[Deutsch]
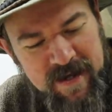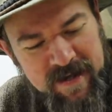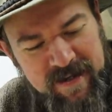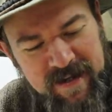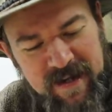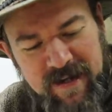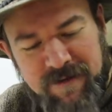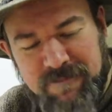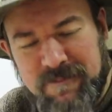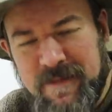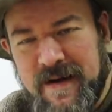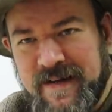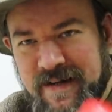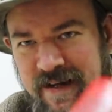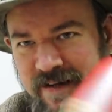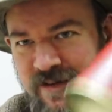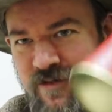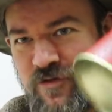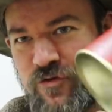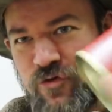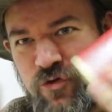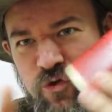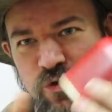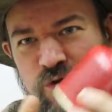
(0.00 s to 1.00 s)
Kriegt man
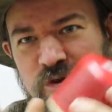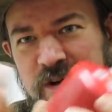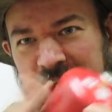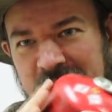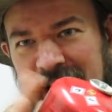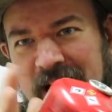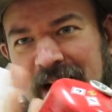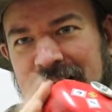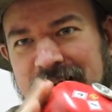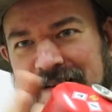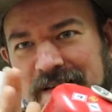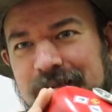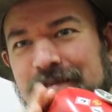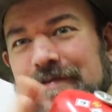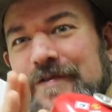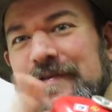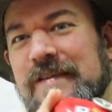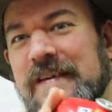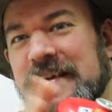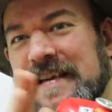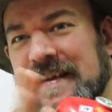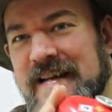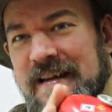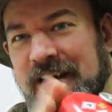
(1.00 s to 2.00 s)
dann schon relativ
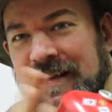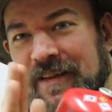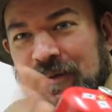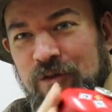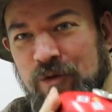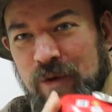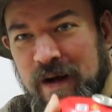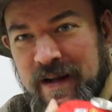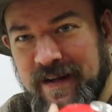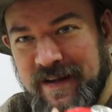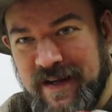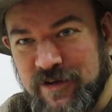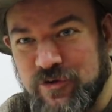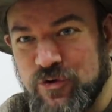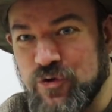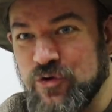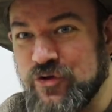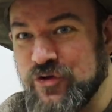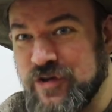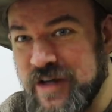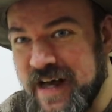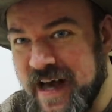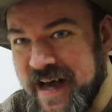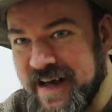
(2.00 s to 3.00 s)
viel in so ein
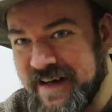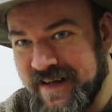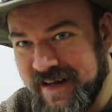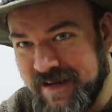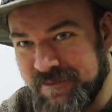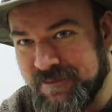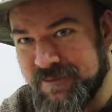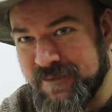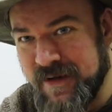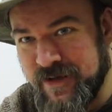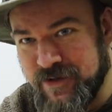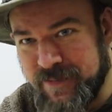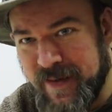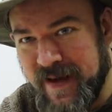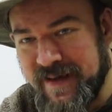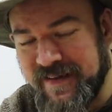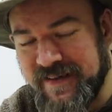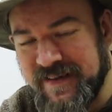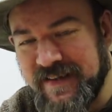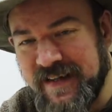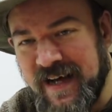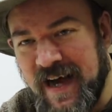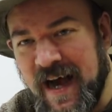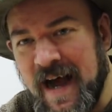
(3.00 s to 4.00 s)
Kartüschlein eben
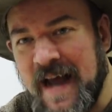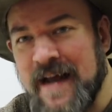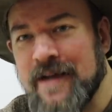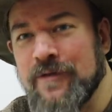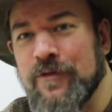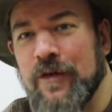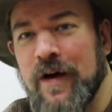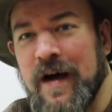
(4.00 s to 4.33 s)
entsprechend rein.